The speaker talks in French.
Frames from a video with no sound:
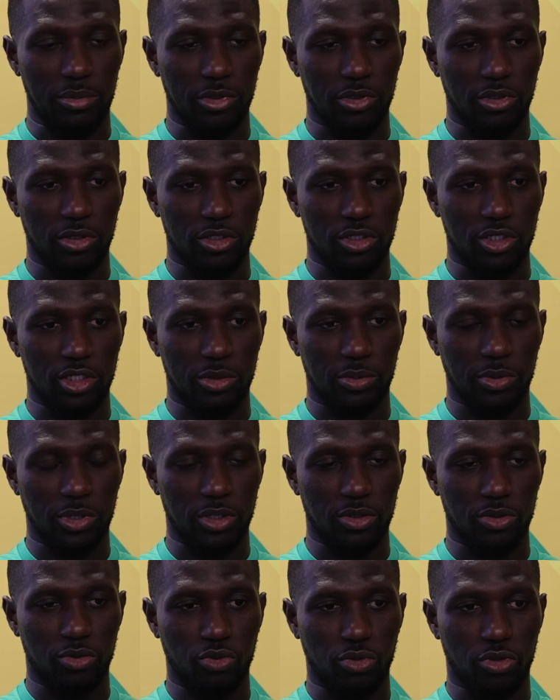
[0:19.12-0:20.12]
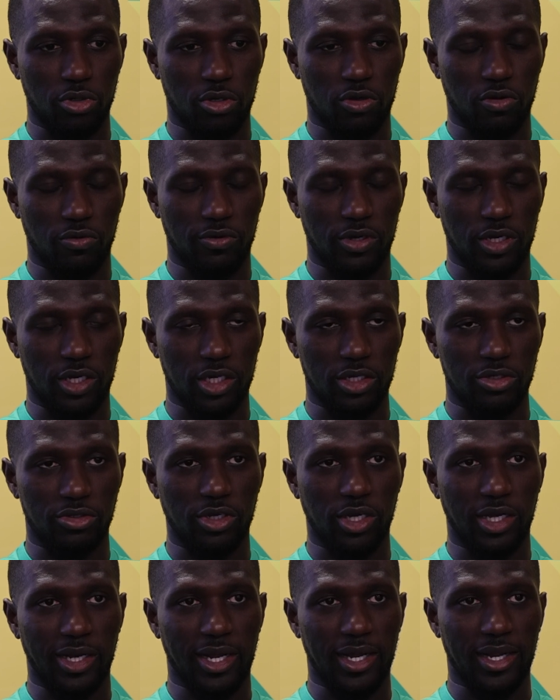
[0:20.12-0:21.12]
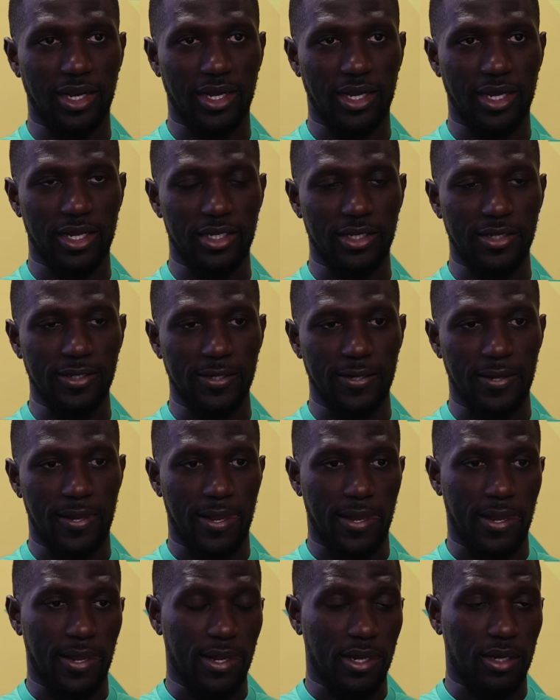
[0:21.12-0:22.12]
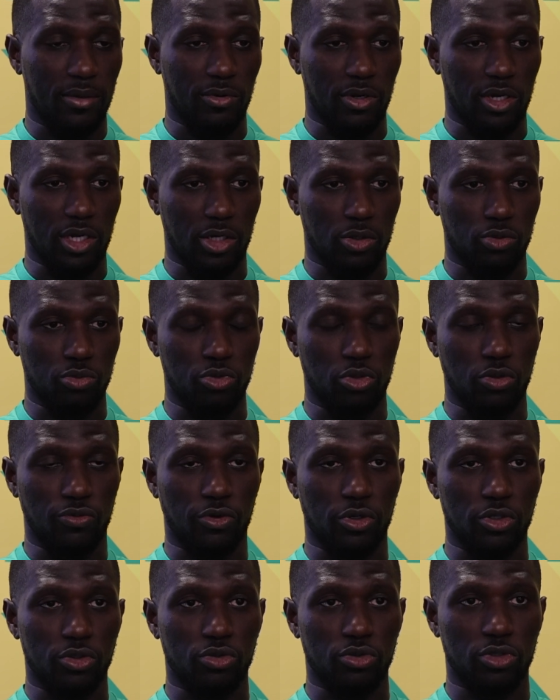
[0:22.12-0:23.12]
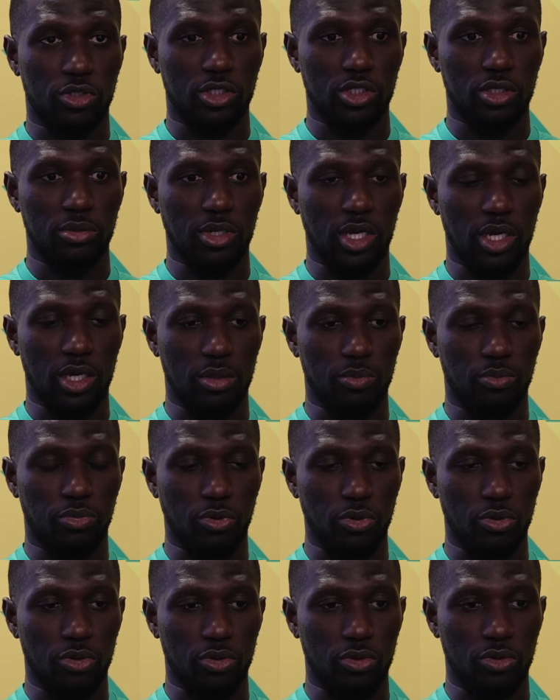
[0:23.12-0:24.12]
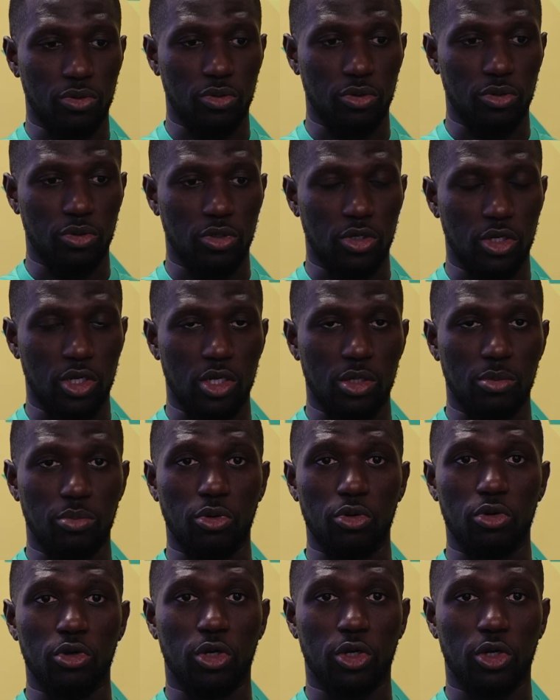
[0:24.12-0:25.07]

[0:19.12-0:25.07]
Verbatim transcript: maintenant j'espère de tout cœur qu'on va réussir à la, gagner. Voilà, la Coupe de France aussi, ben, pour, le, pour le